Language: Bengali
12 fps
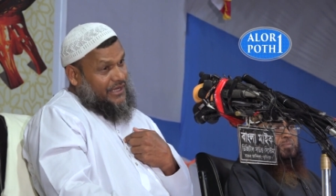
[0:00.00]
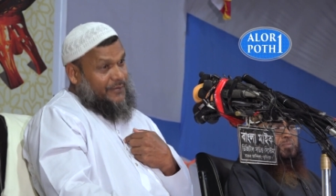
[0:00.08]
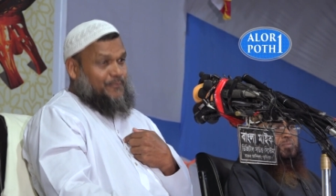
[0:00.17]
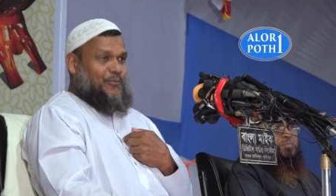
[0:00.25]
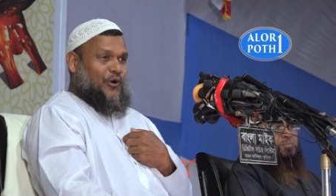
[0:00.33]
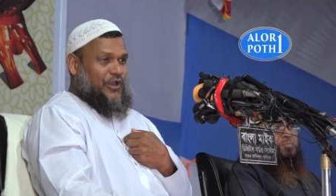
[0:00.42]

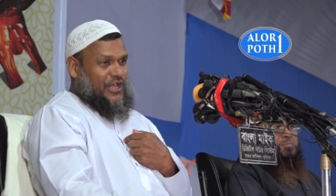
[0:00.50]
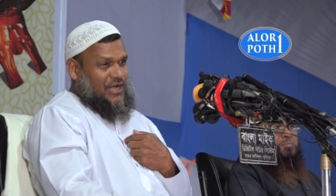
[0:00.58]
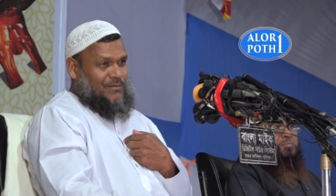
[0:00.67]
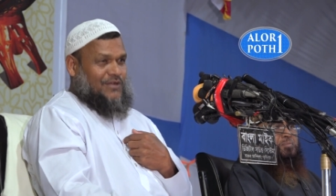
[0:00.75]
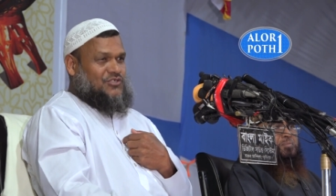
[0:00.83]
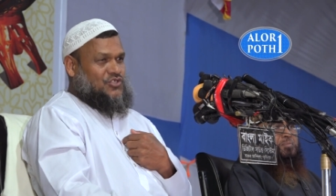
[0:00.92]
এরপরে
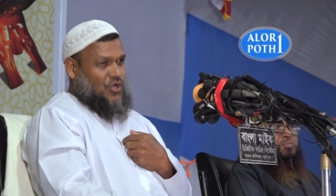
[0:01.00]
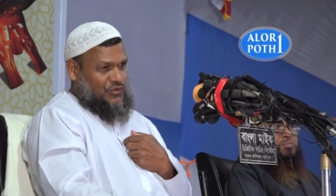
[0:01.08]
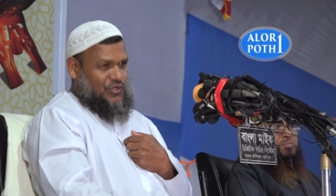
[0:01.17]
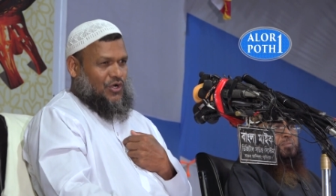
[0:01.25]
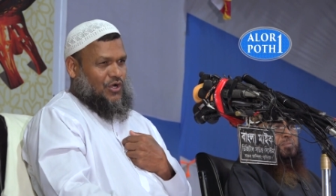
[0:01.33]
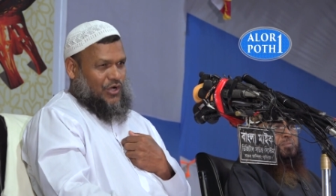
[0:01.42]
আমার
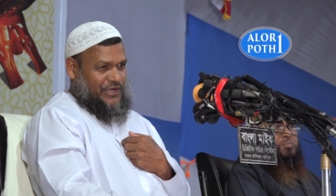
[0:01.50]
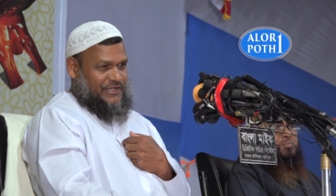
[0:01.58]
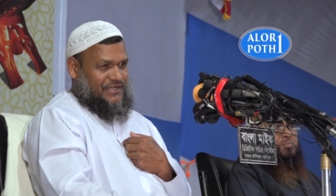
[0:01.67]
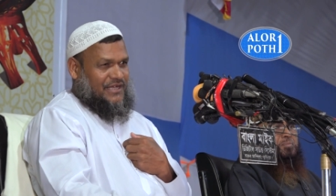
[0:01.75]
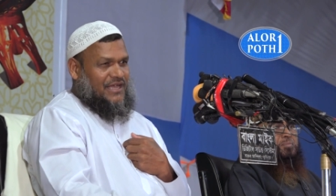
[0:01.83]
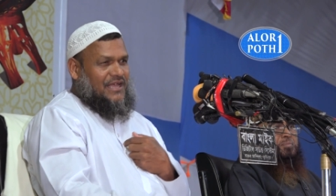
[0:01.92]
সন্দেহ
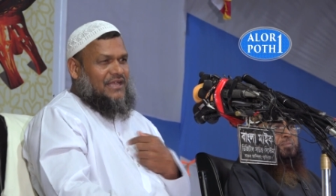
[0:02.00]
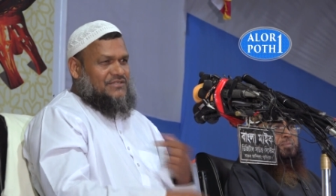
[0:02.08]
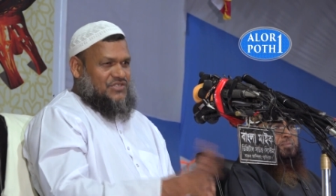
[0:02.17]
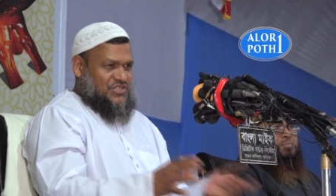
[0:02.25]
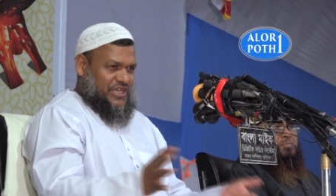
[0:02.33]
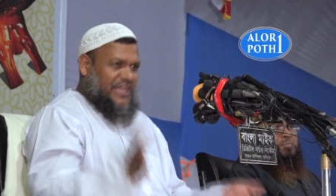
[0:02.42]
হয়
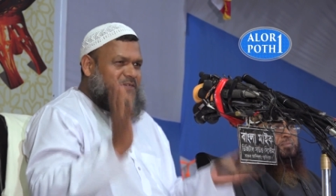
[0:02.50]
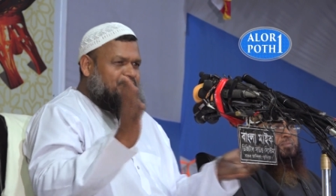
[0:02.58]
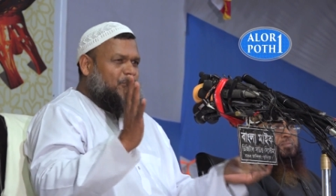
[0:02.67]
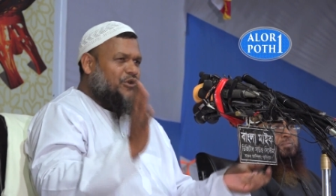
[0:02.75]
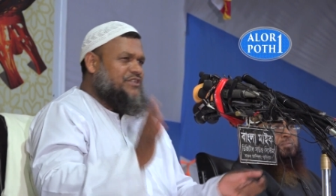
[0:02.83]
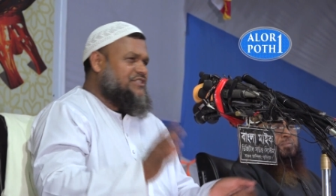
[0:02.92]
যেই
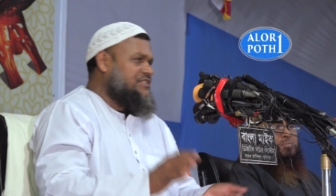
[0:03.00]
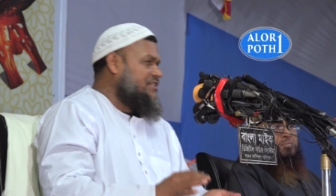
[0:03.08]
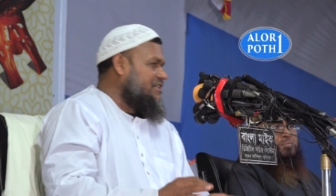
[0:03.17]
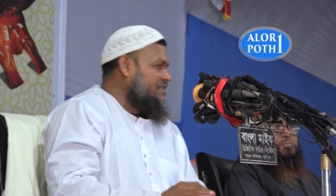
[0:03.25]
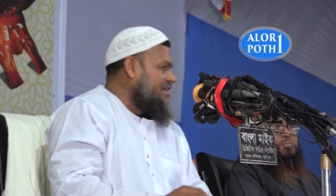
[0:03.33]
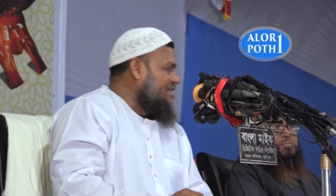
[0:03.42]

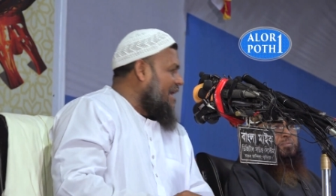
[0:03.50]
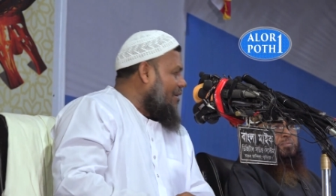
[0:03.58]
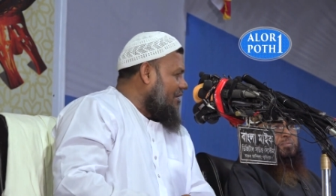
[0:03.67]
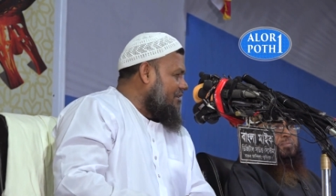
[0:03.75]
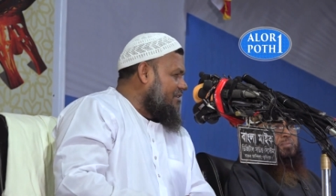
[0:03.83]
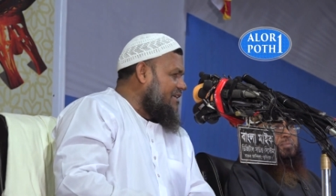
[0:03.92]
পরিস্থিতিতে
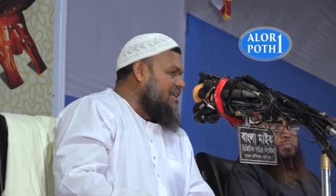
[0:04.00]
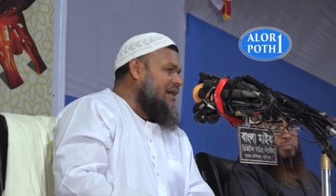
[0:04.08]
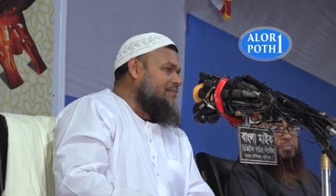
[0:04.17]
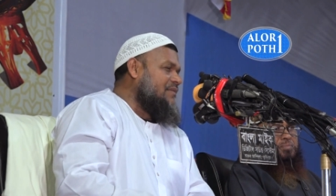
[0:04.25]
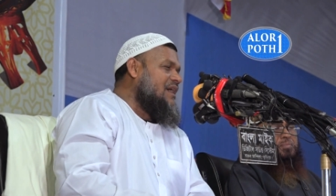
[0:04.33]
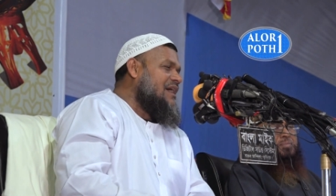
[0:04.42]
দাওয়াত
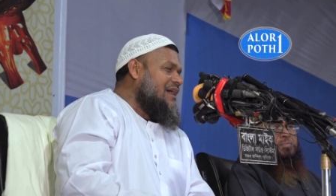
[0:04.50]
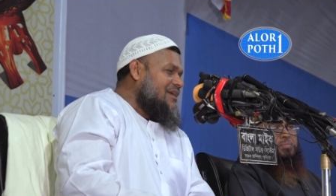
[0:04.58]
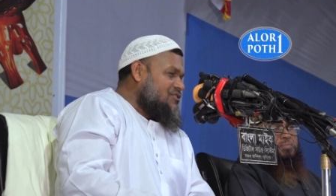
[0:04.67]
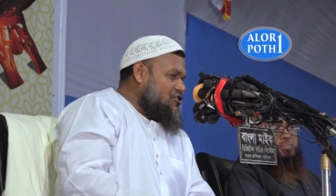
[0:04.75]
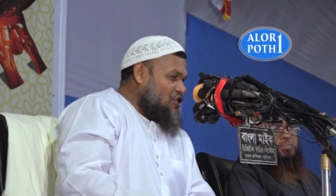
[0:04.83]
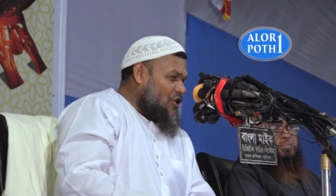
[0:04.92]
দিলাম
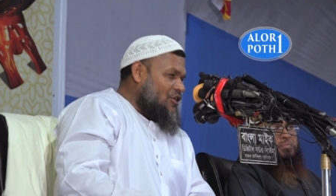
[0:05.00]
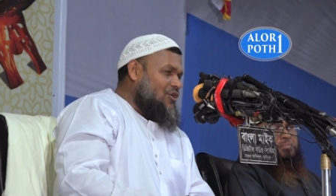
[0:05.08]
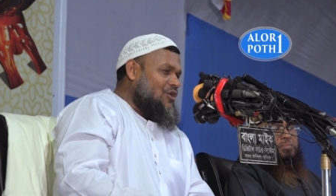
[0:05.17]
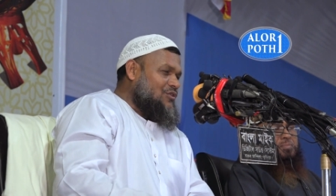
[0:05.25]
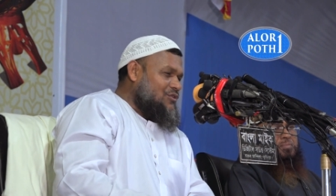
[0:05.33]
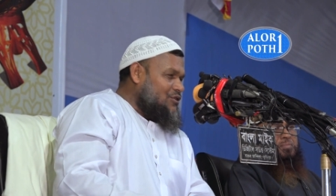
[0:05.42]

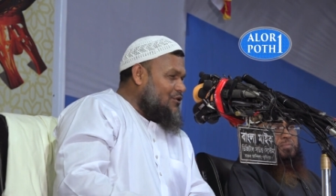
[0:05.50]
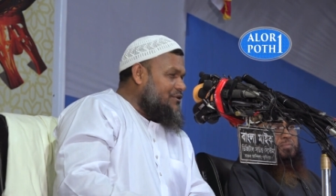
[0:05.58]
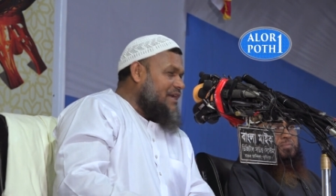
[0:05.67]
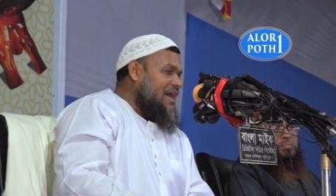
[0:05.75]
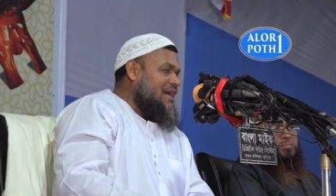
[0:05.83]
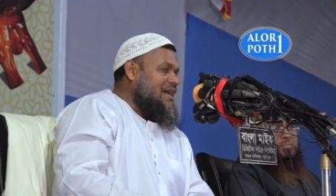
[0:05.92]
জনগণ তো
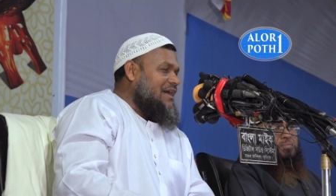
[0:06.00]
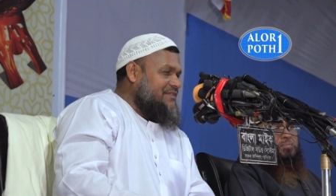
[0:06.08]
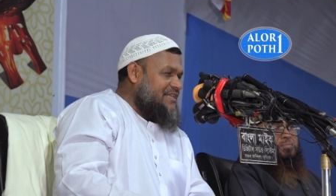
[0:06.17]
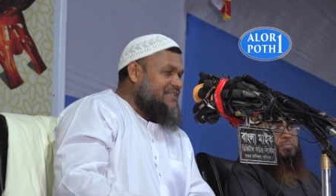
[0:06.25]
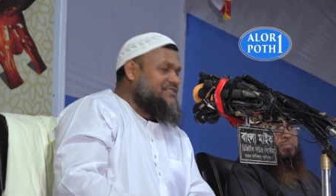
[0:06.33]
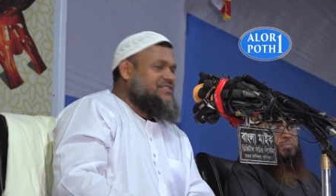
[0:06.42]
টাকা
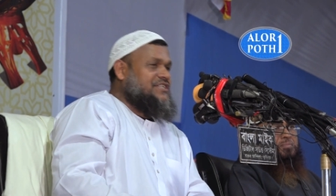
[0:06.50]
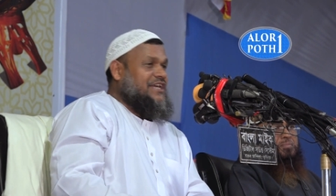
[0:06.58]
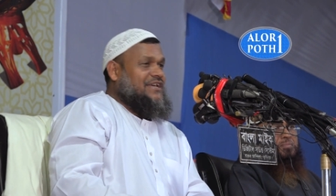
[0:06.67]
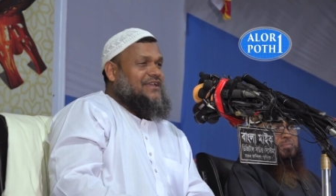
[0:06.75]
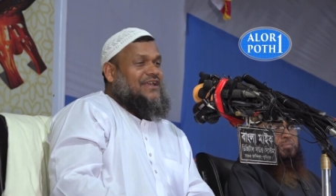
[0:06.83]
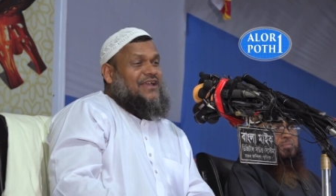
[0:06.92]
দিচ্ছে